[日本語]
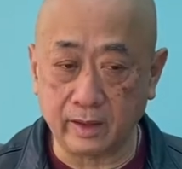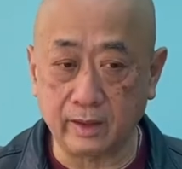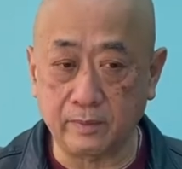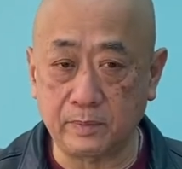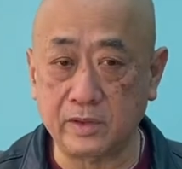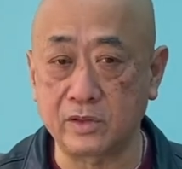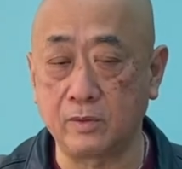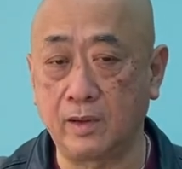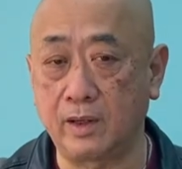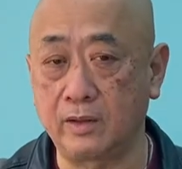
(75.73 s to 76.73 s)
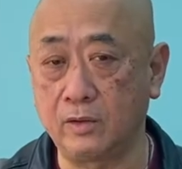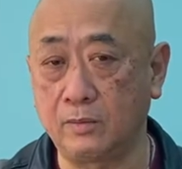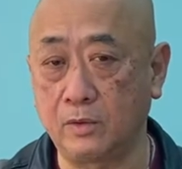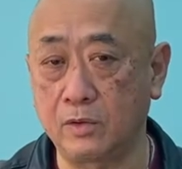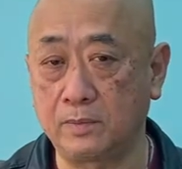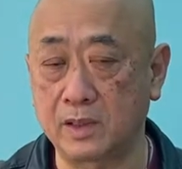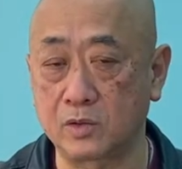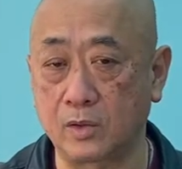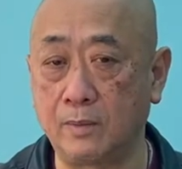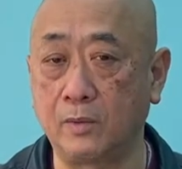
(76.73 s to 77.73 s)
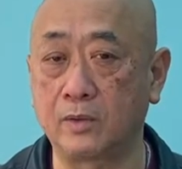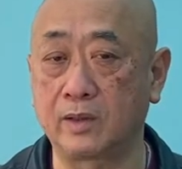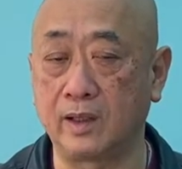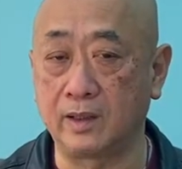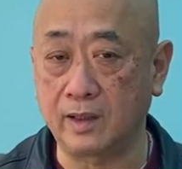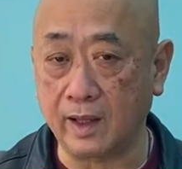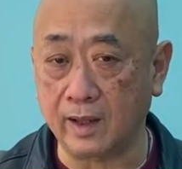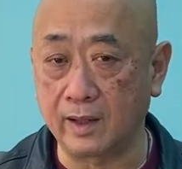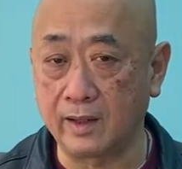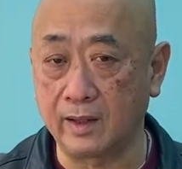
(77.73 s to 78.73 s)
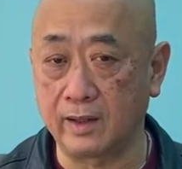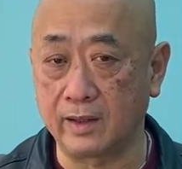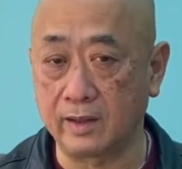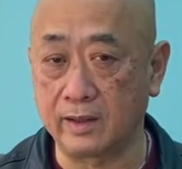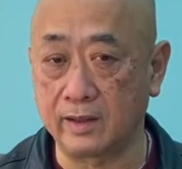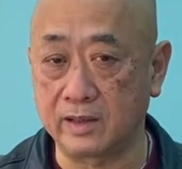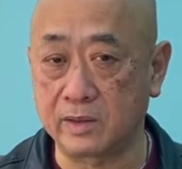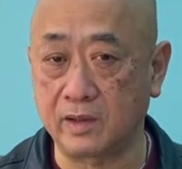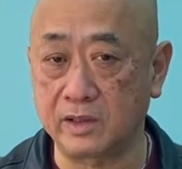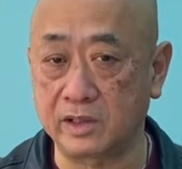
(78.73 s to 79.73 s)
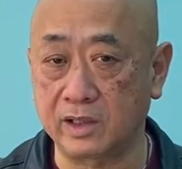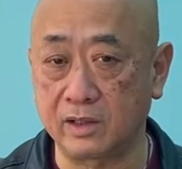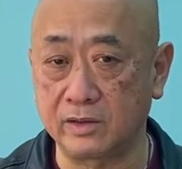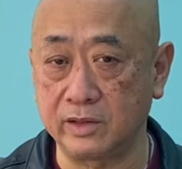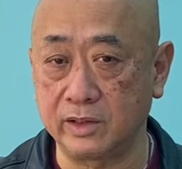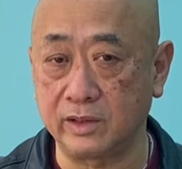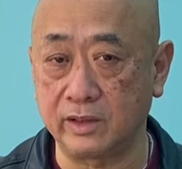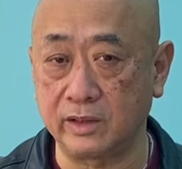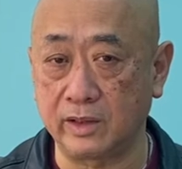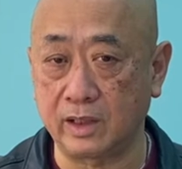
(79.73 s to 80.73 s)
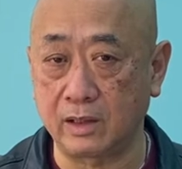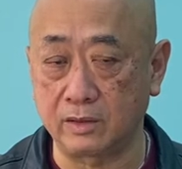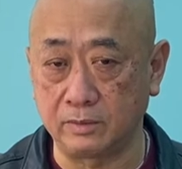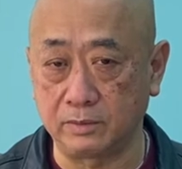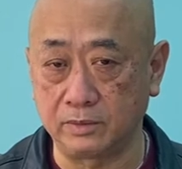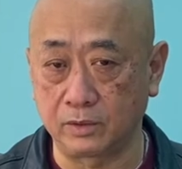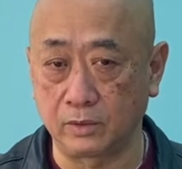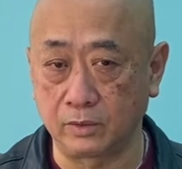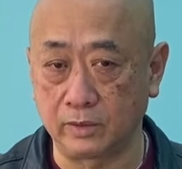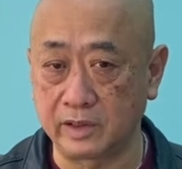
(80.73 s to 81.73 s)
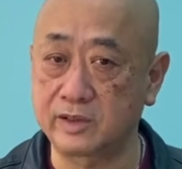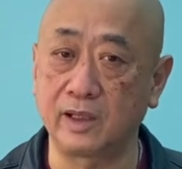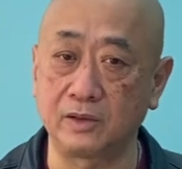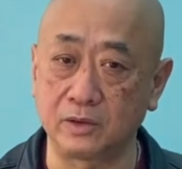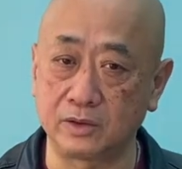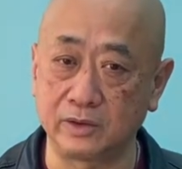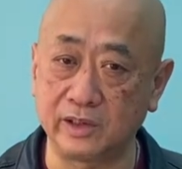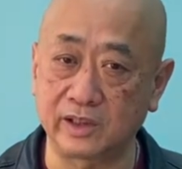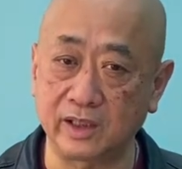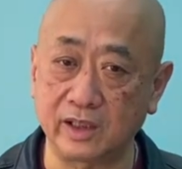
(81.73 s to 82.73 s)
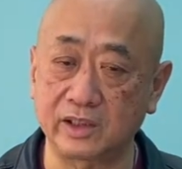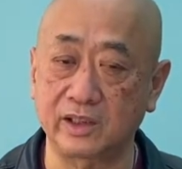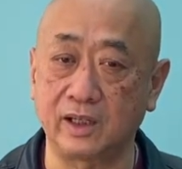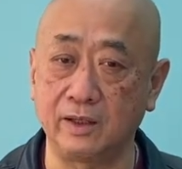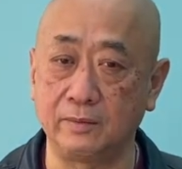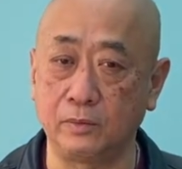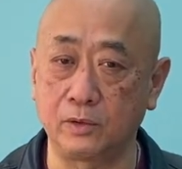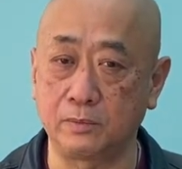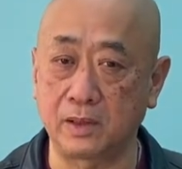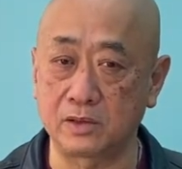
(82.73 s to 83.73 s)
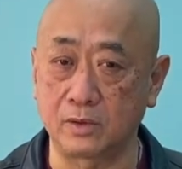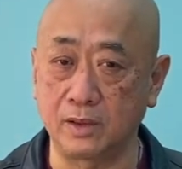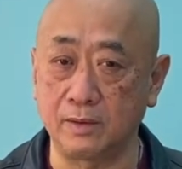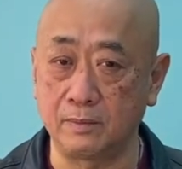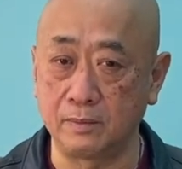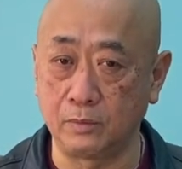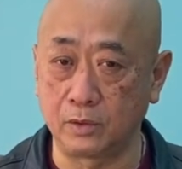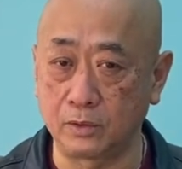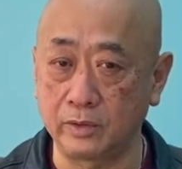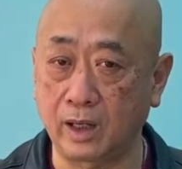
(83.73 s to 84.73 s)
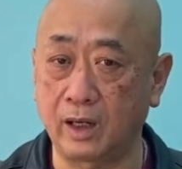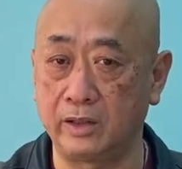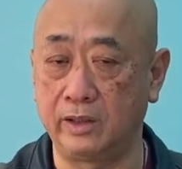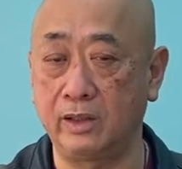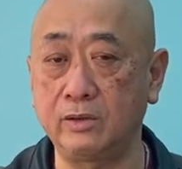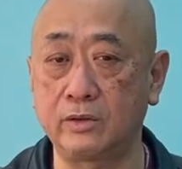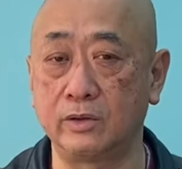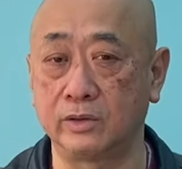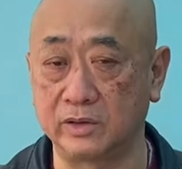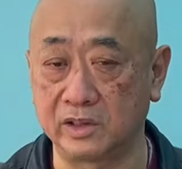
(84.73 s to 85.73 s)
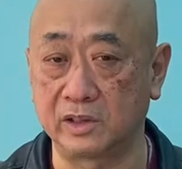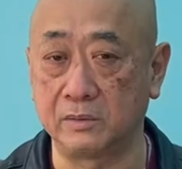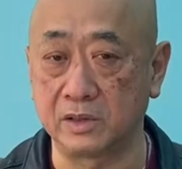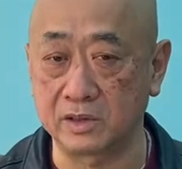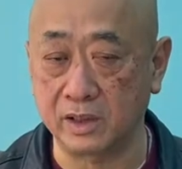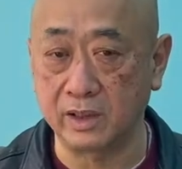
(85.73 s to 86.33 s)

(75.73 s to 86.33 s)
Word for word: ピッチの周りのボールパーソンが持っていて、一番近くにあるそのリスタートする位置から近いボールパーソンがボールを中に入れるというシステムですね。